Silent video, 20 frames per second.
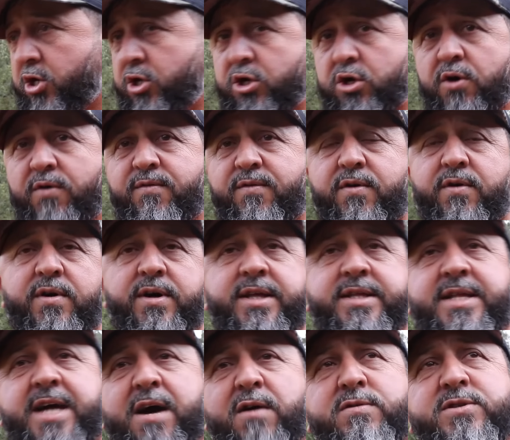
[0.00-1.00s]
eu vou
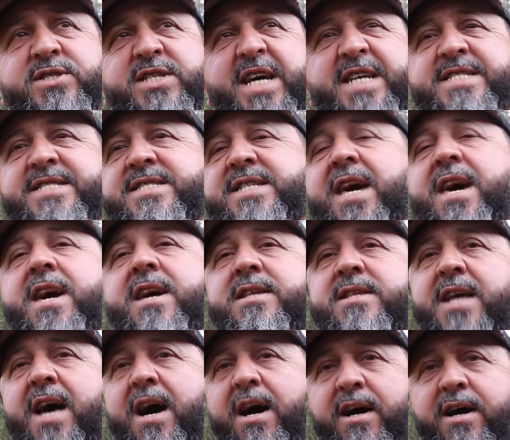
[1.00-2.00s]
até uns
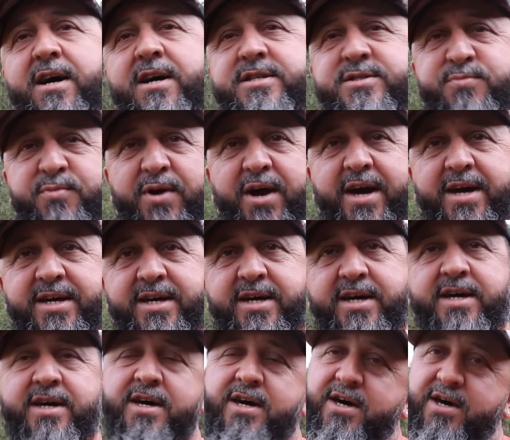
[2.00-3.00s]
60 anos por
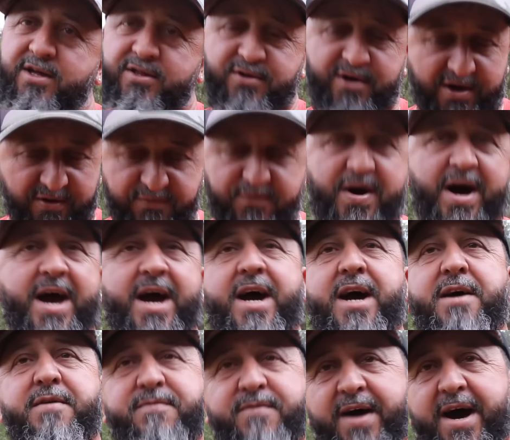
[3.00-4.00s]
aí, nós vai,
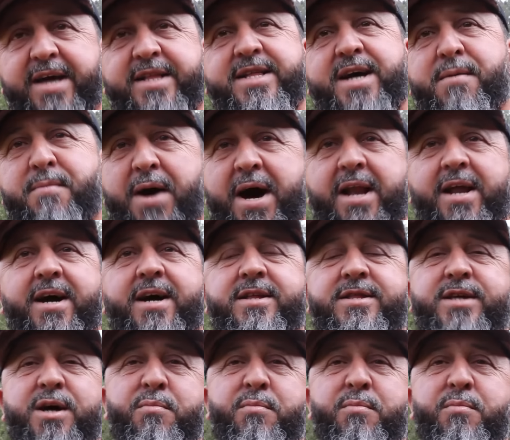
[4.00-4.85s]
vai trabalhando.